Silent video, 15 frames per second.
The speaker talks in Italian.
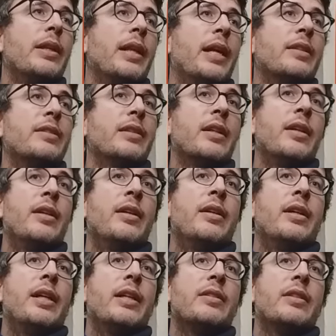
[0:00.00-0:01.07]
destra
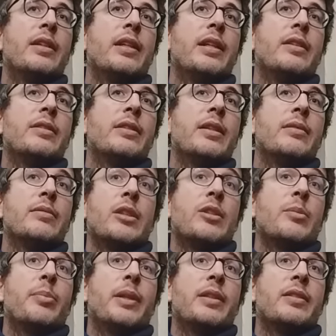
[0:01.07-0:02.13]
e sinistra, se
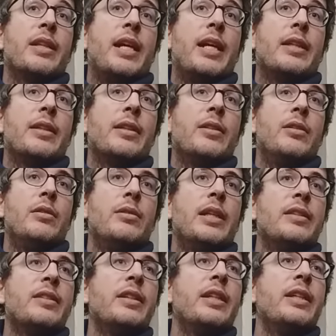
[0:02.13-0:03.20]
ci pensate. No?
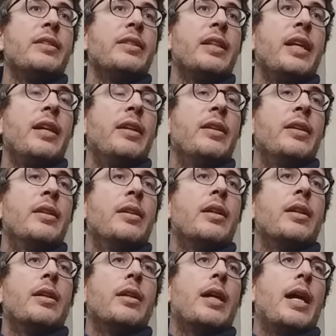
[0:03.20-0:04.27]
La sinistra
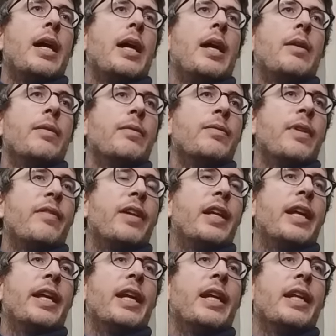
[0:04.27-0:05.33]
fa
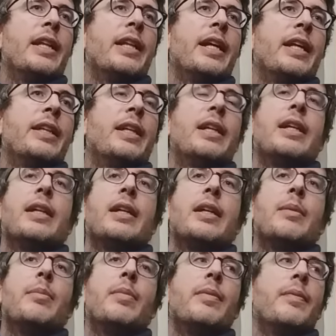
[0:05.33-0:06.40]
valere l'idea del... Ma
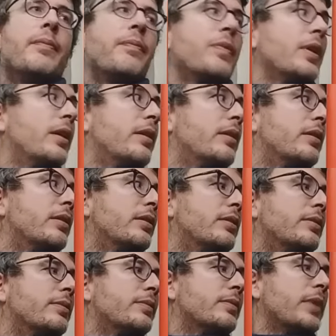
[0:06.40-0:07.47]
Fedez di
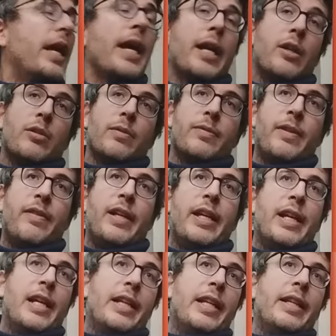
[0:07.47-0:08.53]
sinistra. Ecco, fa
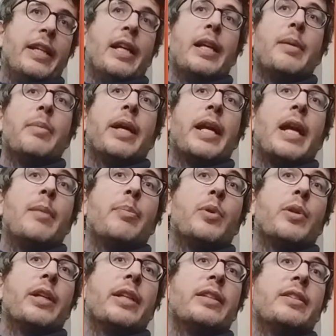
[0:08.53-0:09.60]
valere l'idea del liberal
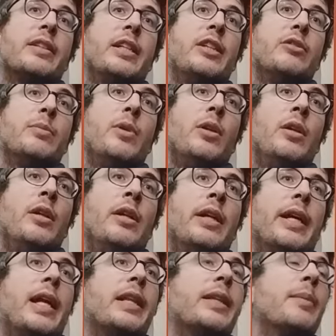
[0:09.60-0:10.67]
progressismo
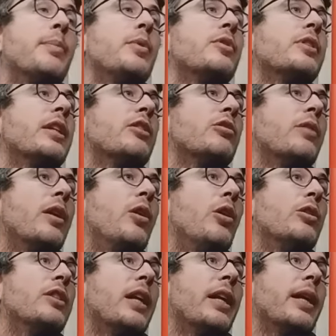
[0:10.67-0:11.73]
e al tempo stesso
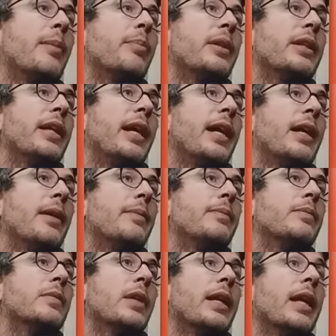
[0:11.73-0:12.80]
elogia il capitale
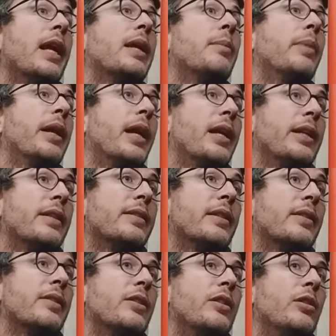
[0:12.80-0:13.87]
e la
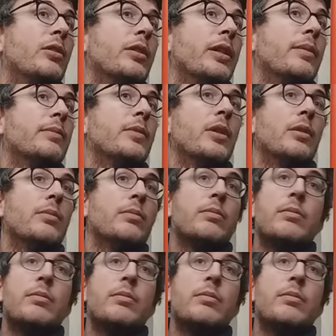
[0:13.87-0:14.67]
liberalizzazione. No?